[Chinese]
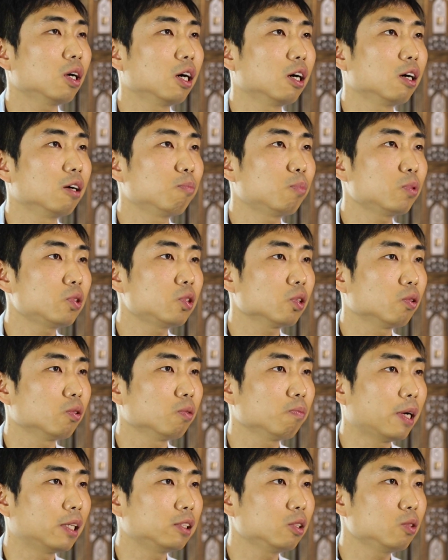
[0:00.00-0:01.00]
啊不
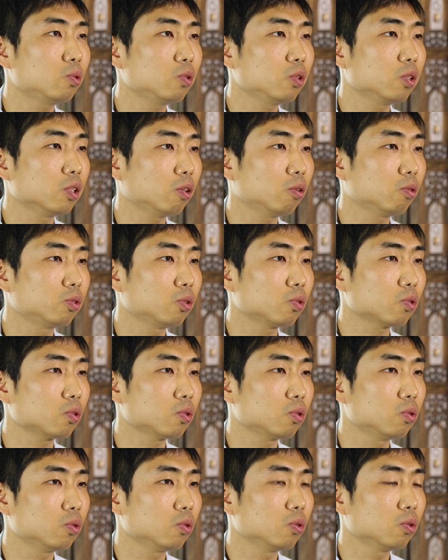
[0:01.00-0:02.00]
久搬进去以后，就
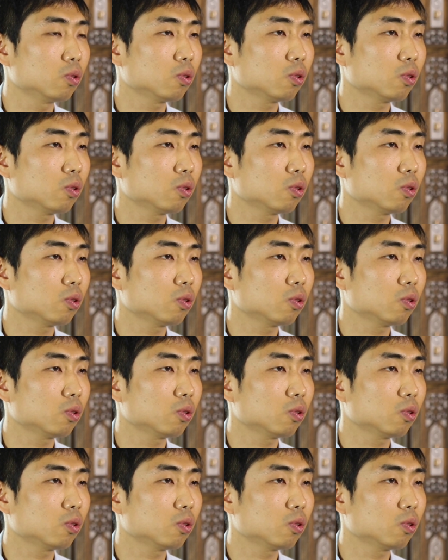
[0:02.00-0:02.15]
是